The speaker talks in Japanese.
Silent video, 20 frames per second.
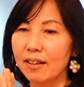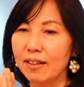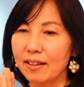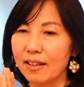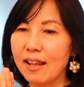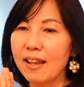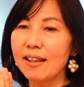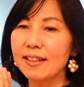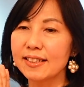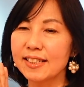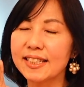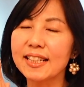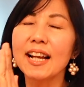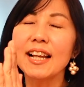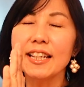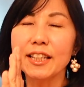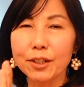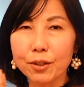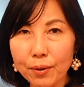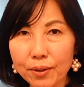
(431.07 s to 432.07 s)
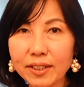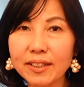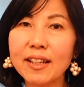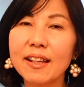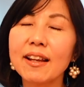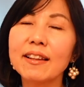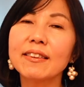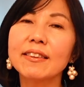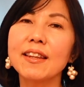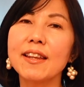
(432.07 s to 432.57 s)
ね、近い距離で
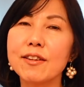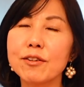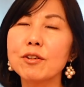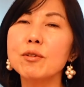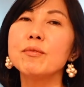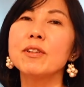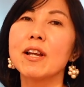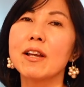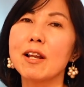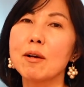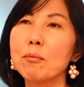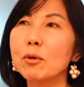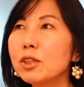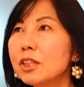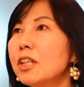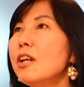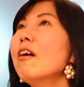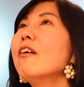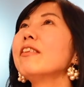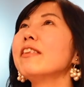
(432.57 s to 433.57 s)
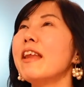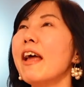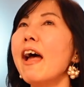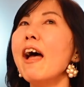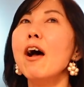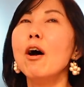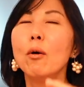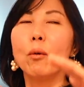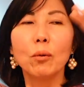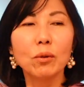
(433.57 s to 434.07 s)
やっていくみたいなもちろんね
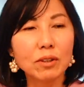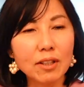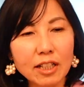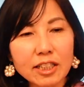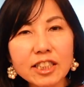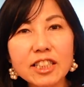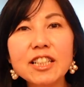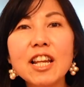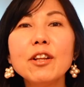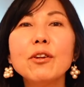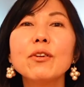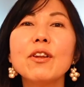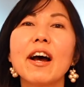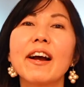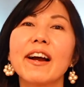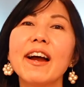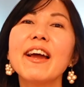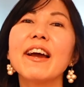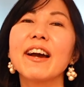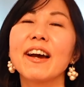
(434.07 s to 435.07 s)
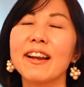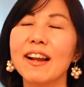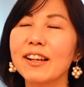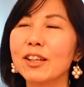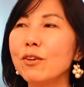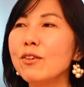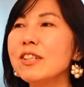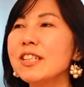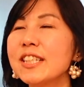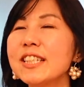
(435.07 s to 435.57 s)
同じ家の中やから
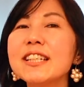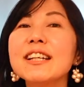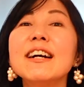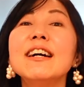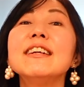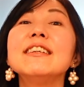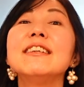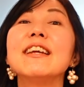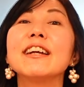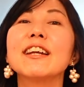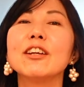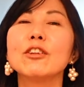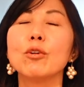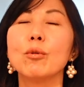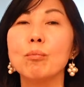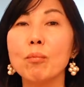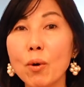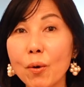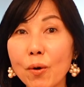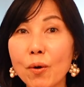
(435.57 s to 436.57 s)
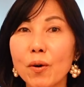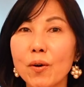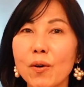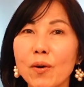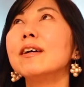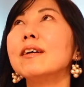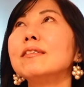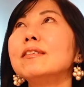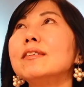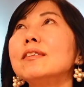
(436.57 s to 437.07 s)
距離近いんやけども、
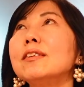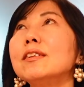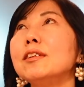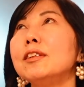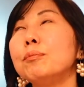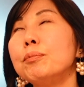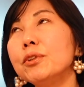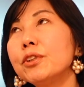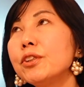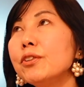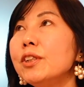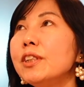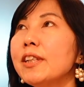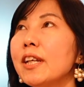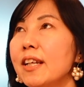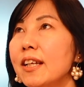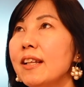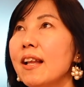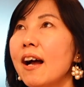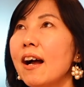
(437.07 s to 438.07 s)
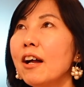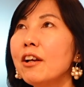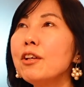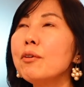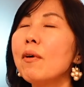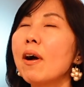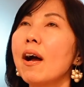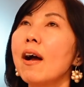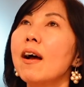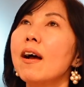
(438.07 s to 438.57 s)
うん、物理的なあるい
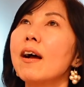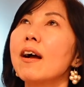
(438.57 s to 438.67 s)
は、